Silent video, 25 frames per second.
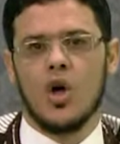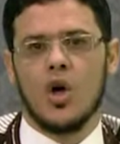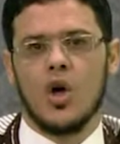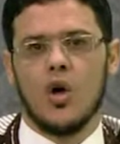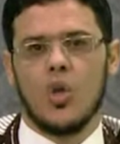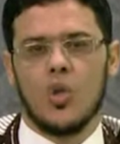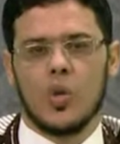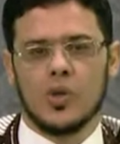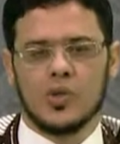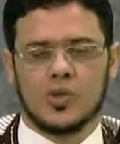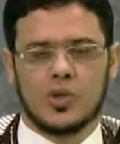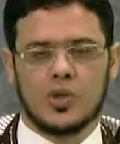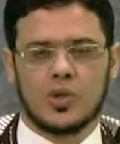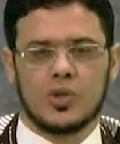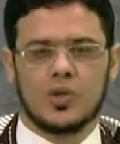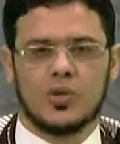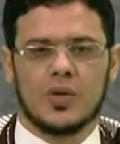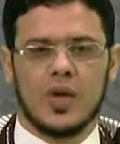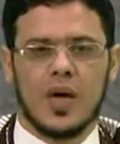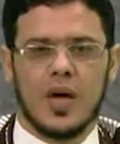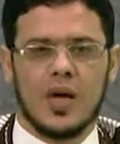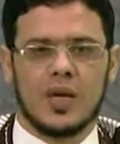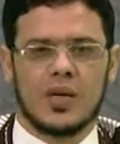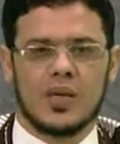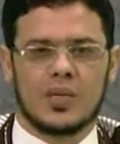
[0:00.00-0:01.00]

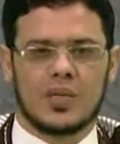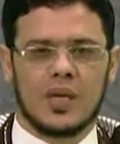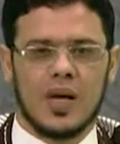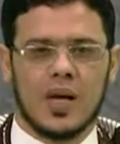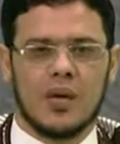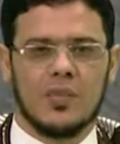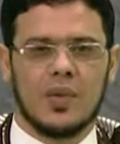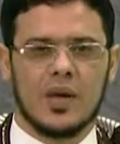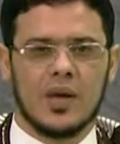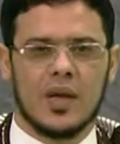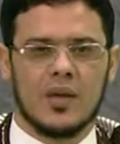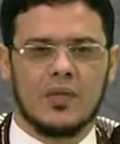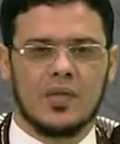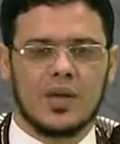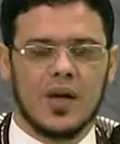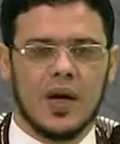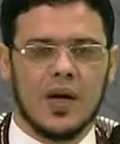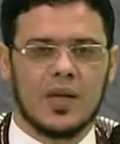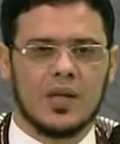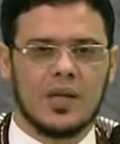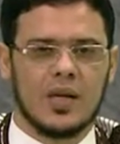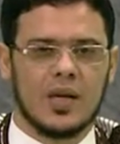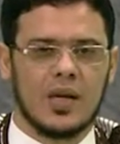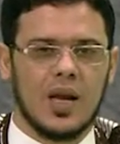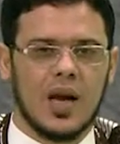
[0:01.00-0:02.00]
ويسعدنا أن يصحبنا في
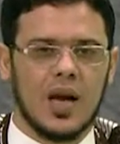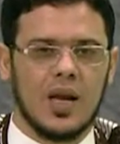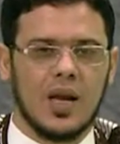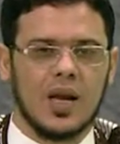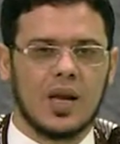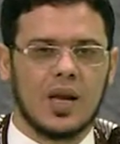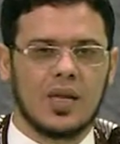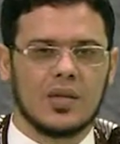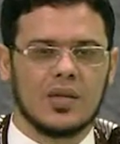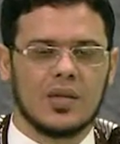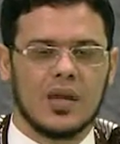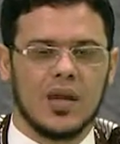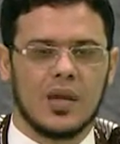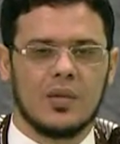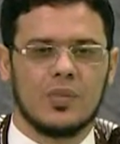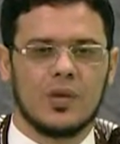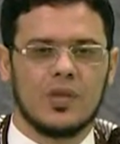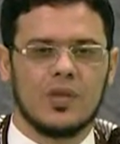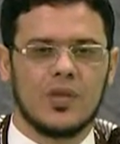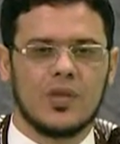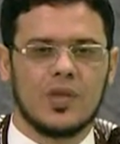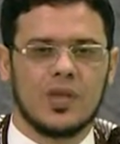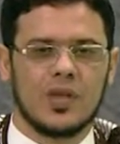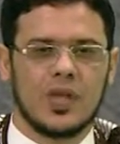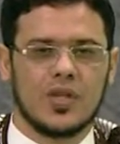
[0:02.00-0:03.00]
هذه الحلقة صاحب
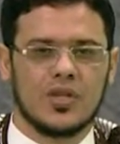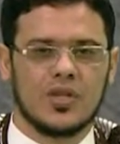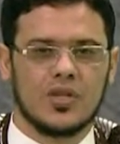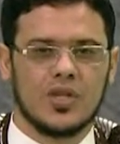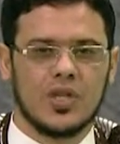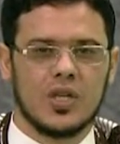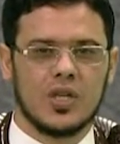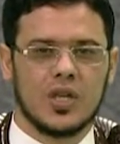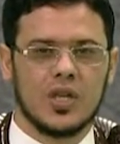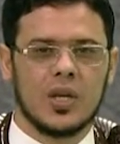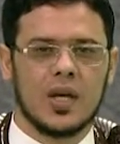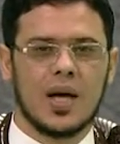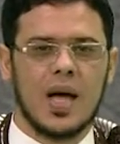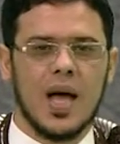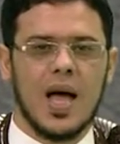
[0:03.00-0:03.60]
الفضيلة الشيخ